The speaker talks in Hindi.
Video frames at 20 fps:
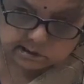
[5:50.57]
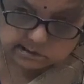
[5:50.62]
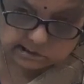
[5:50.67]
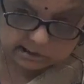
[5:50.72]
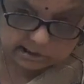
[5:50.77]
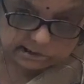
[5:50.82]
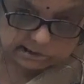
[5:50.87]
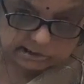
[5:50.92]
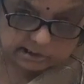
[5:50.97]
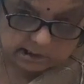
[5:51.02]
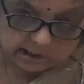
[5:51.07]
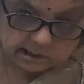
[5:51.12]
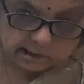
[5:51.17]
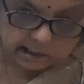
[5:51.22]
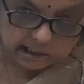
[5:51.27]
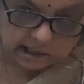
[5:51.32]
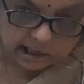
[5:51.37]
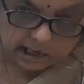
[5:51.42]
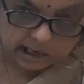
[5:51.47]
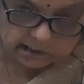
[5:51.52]
सृष्टि
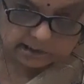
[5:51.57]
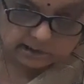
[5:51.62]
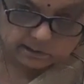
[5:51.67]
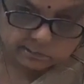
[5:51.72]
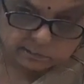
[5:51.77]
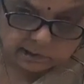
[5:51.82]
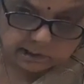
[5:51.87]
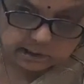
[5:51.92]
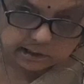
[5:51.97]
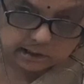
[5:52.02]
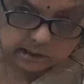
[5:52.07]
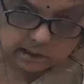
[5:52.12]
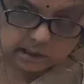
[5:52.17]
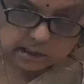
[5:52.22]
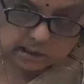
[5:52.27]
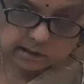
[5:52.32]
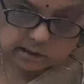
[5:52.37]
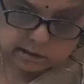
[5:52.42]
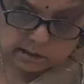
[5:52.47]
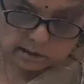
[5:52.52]
के आदि में
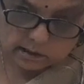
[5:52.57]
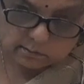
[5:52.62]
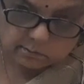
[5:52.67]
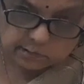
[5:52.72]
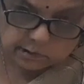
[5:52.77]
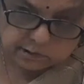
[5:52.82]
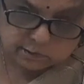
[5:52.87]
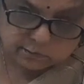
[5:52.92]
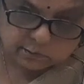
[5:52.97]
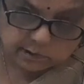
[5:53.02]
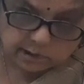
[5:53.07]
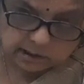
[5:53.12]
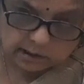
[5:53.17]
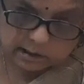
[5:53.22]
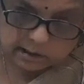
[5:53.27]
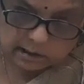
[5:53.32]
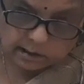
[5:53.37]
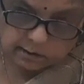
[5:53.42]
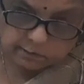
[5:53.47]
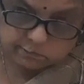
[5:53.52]
निर्मित हुआ
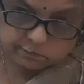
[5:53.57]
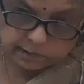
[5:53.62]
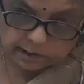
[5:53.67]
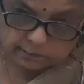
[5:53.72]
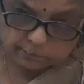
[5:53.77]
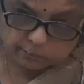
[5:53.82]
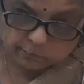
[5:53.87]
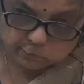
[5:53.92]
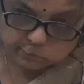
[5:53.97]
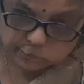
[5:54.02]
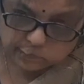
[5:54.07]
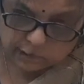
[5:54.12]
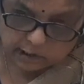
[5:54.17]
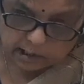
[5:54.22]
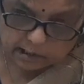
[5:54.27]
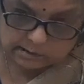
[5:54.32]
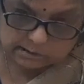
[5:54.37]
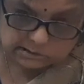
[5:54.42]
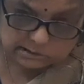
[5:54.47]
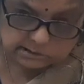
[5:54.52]
वह
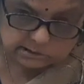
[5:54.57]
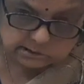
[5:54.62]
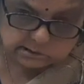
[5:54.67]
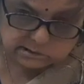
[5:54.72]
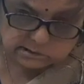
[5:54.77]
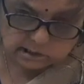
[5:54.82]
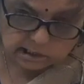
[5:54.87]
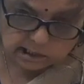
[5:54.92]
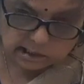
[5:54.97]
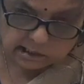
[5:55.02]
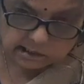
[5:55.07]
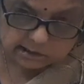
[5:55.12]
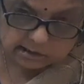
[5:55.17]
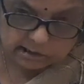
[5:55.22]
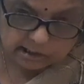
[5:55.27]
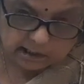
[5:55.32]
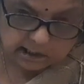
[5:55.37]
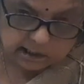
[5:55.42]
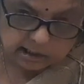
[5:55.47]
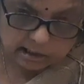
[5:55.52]
पुराण
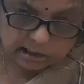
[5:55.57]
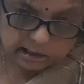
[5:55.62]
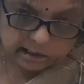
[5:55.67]
साहित्य